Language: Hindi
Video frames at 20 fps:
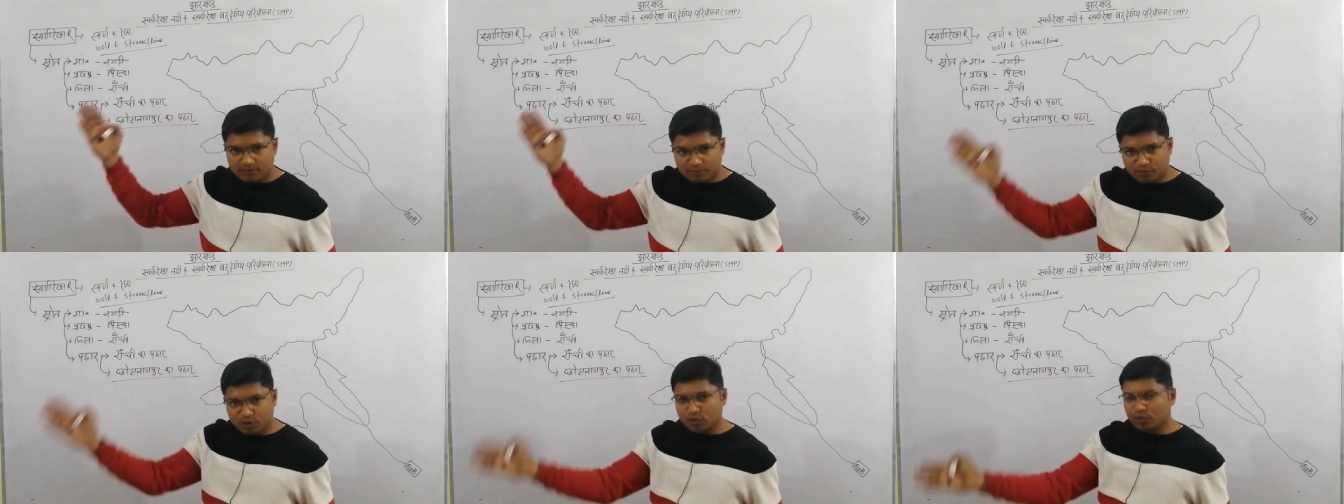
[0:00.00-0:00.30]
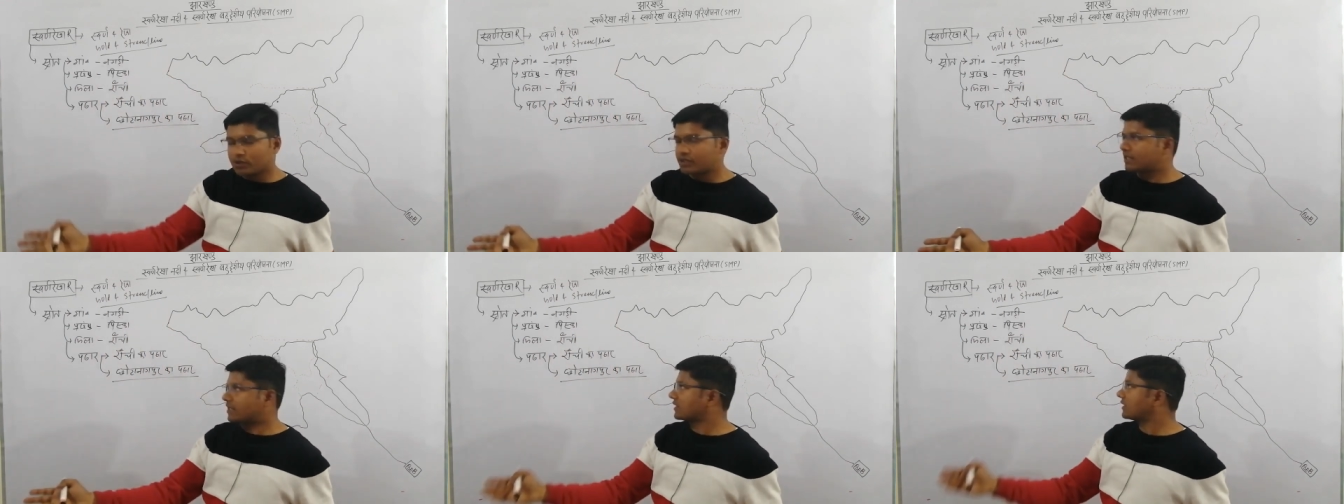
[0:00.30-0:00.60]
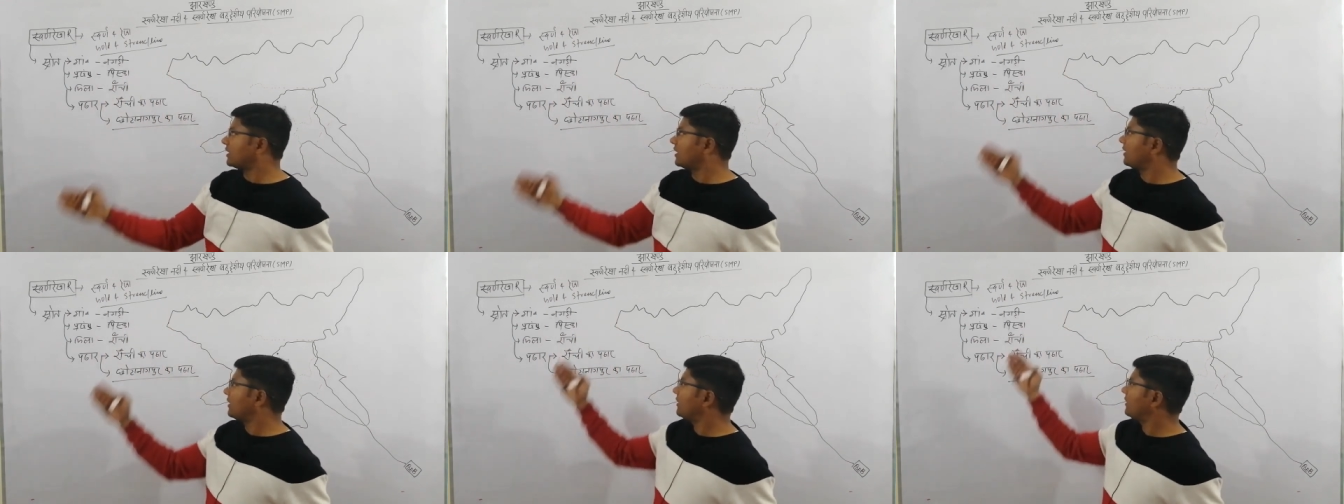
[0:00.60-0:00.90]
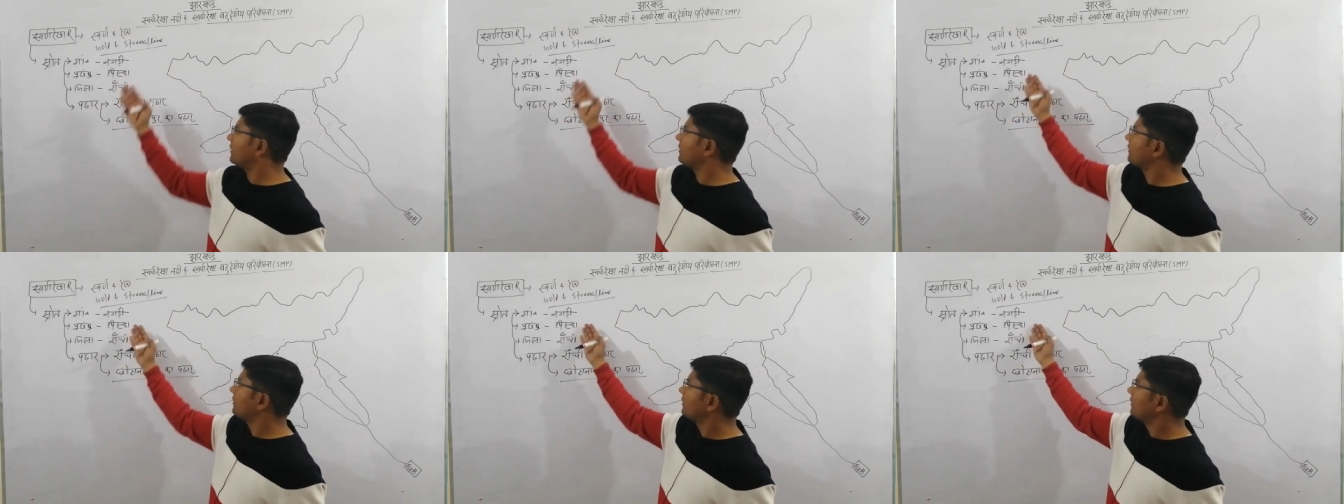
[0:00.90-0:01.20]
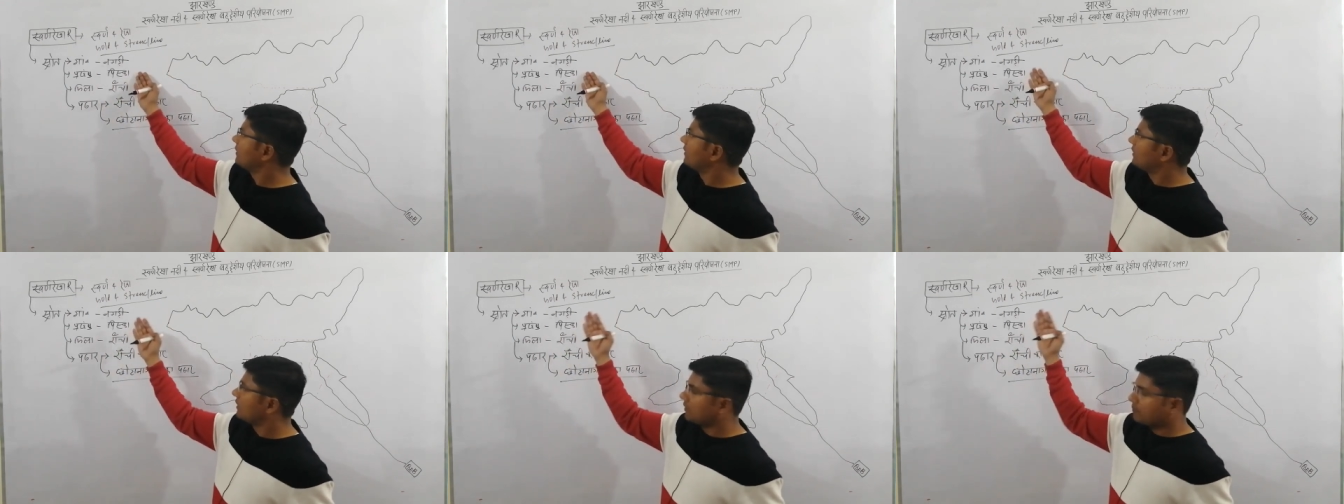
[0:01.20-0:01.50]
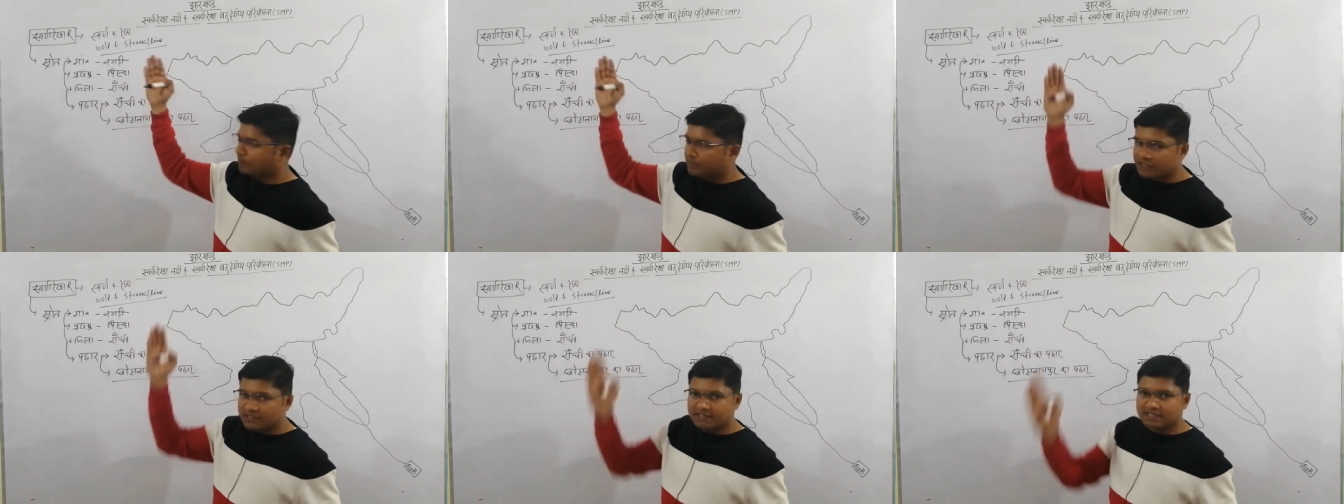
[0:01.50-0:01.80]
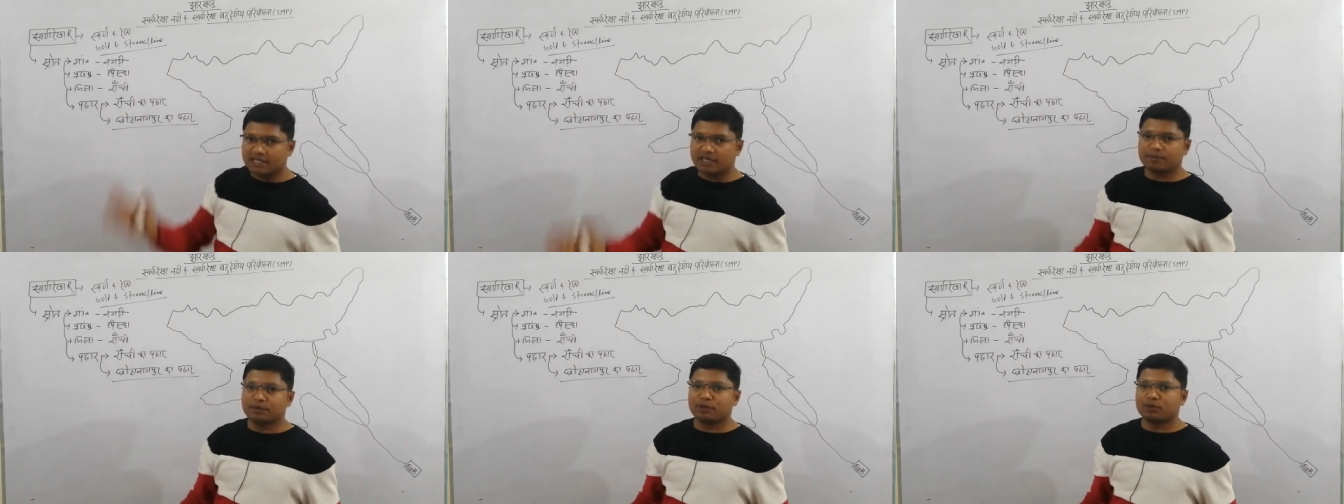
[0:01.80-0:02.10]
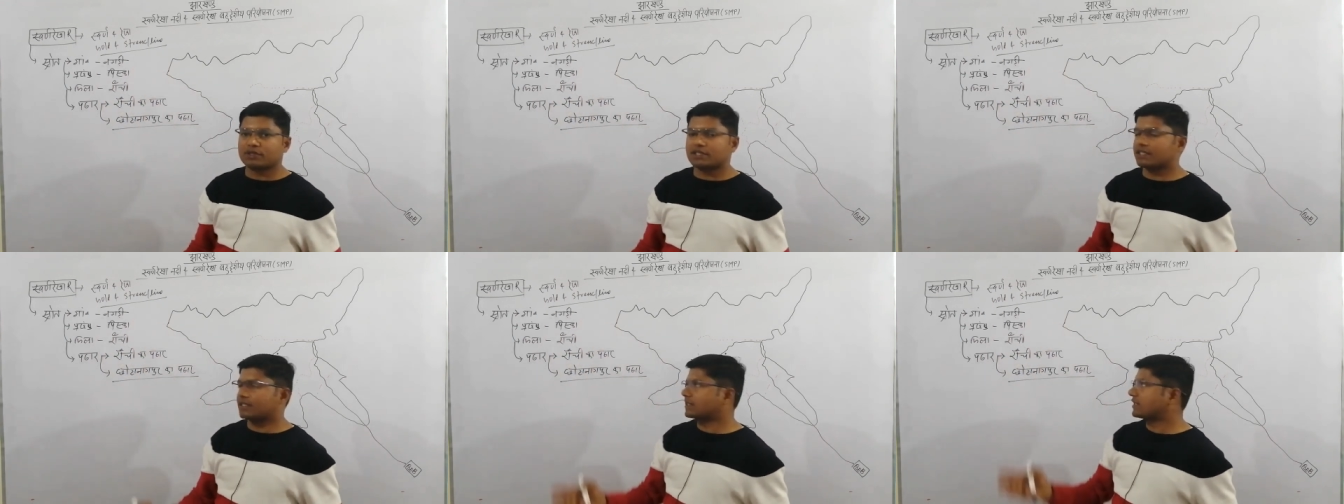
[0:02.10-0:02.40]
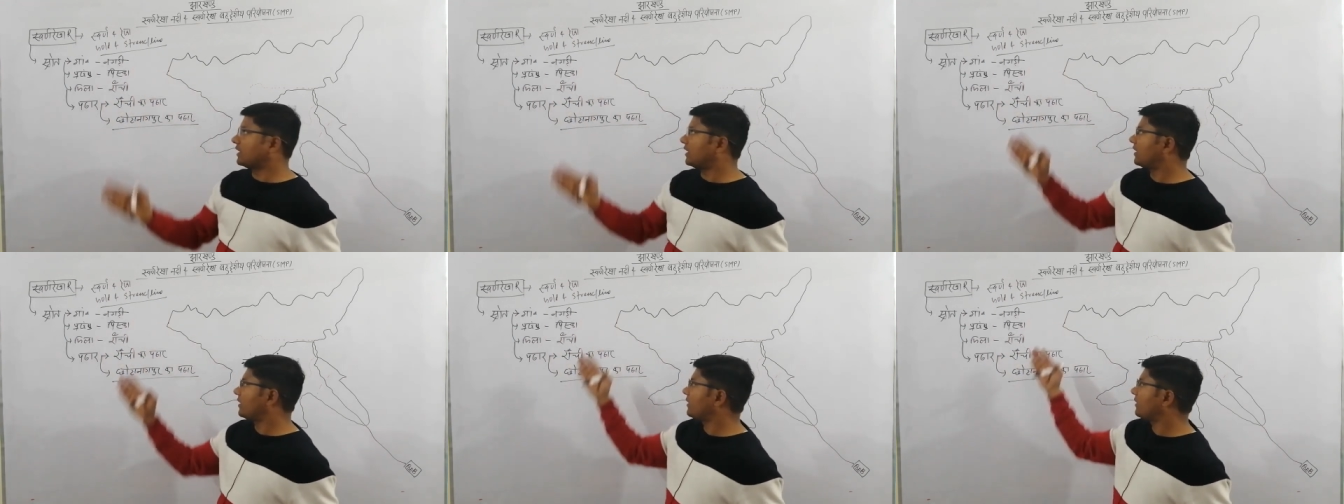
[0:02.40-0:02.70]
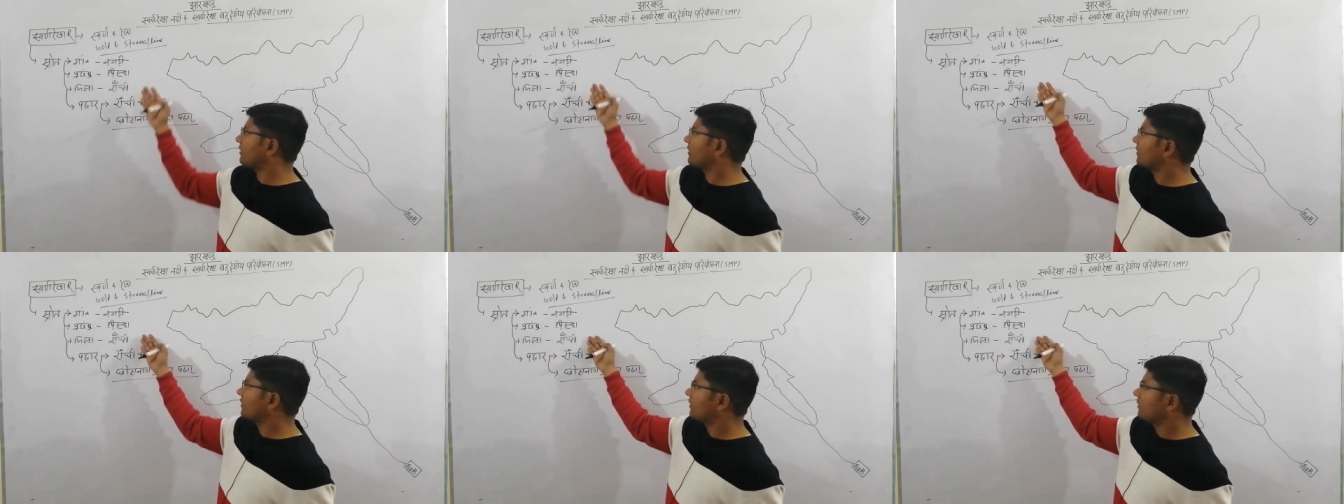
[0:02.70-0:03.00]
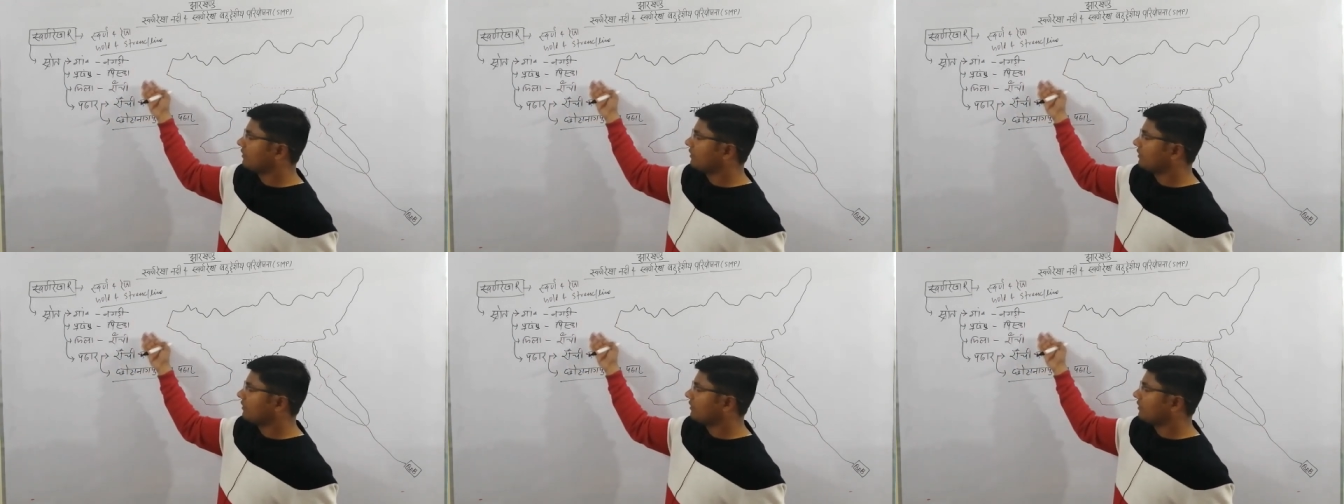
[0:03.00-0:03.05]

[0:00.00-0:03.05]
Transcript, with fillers: भी हो सकता है पिस्का भी हो सकता है